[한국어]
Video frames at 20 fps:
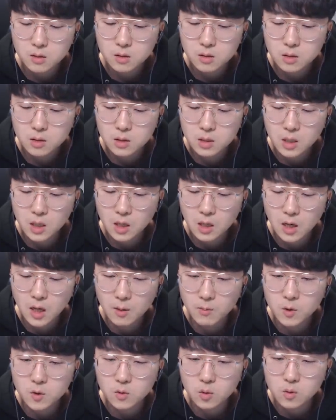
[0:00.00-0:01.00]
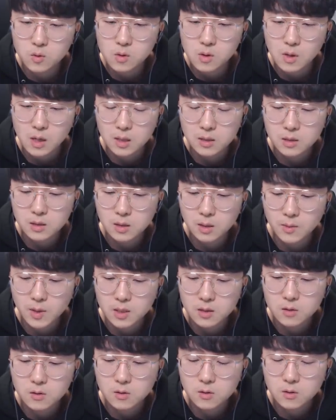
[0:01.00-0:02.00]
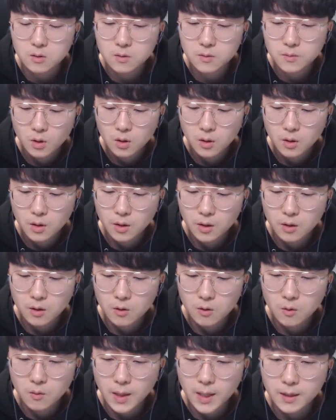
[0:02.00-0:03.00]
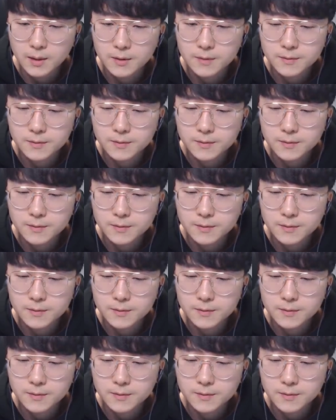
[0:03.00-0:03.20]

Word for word: 등장하면 좋을 것 같은데 말이죠 엘로와